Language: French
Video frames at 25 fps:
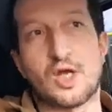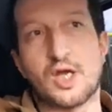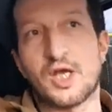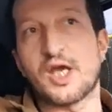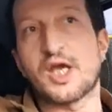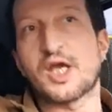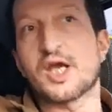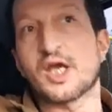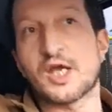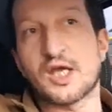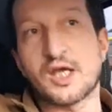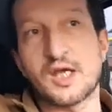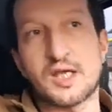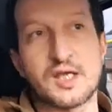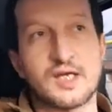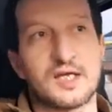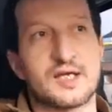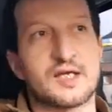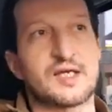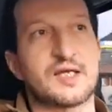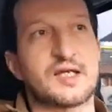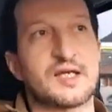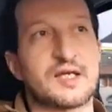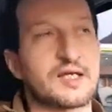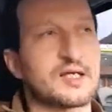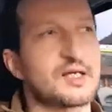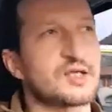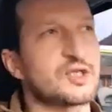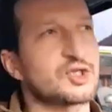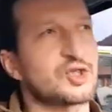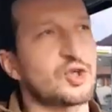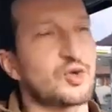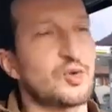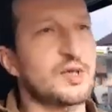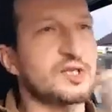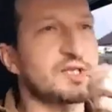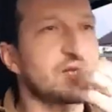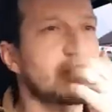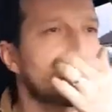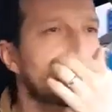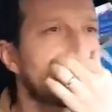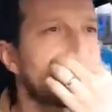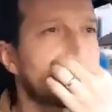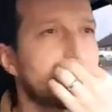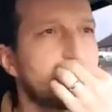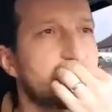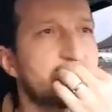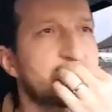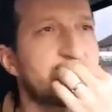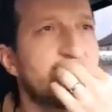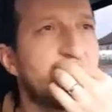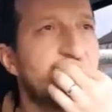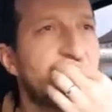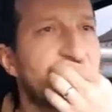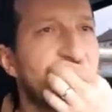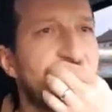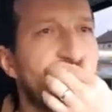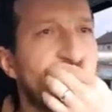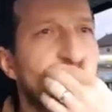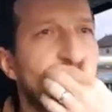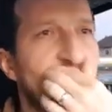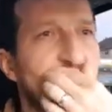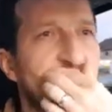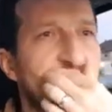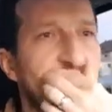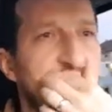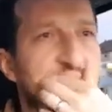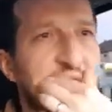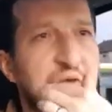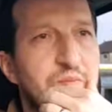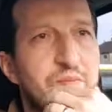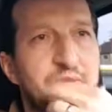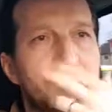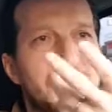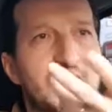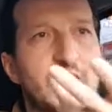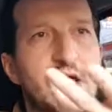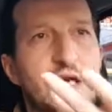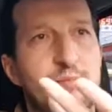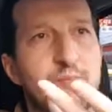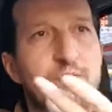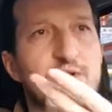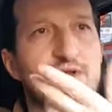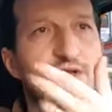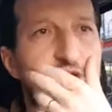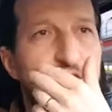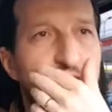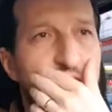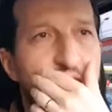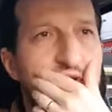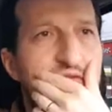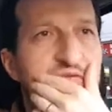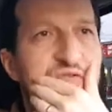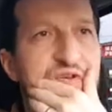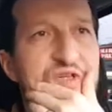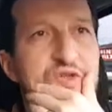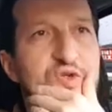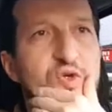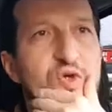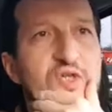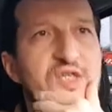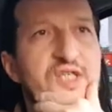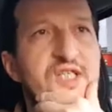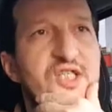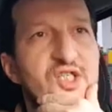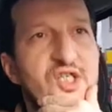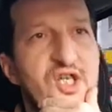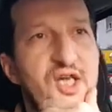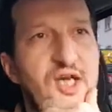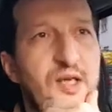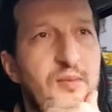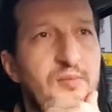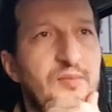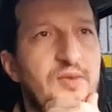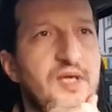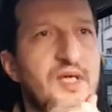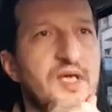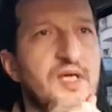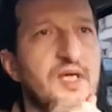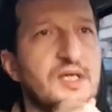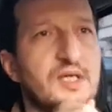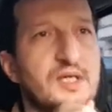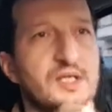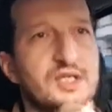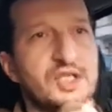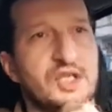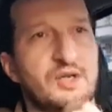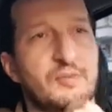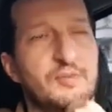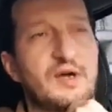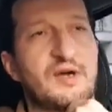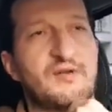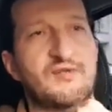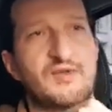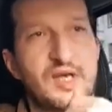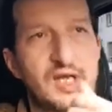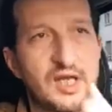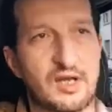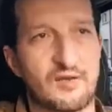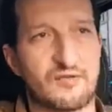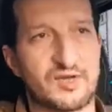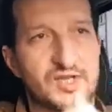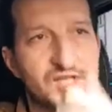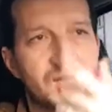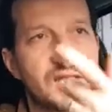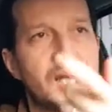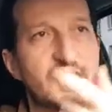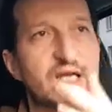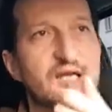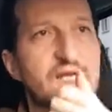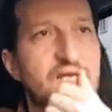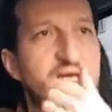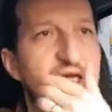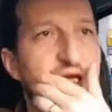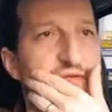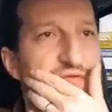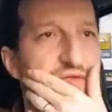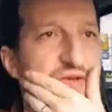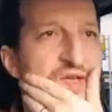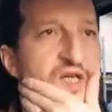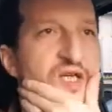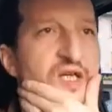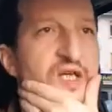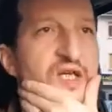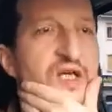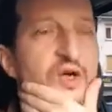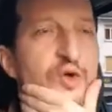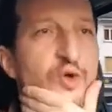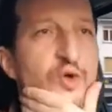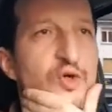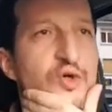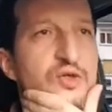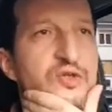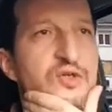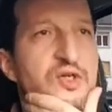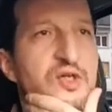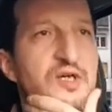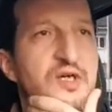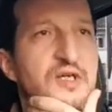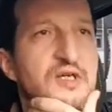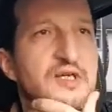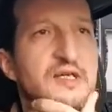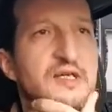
et je crois que c'était Stanley ou l'autre. Parce qu'à l'époque, il y en avait deux qui géraient bien chez Marvel. Il y avait Stanley, il y avait l'autre.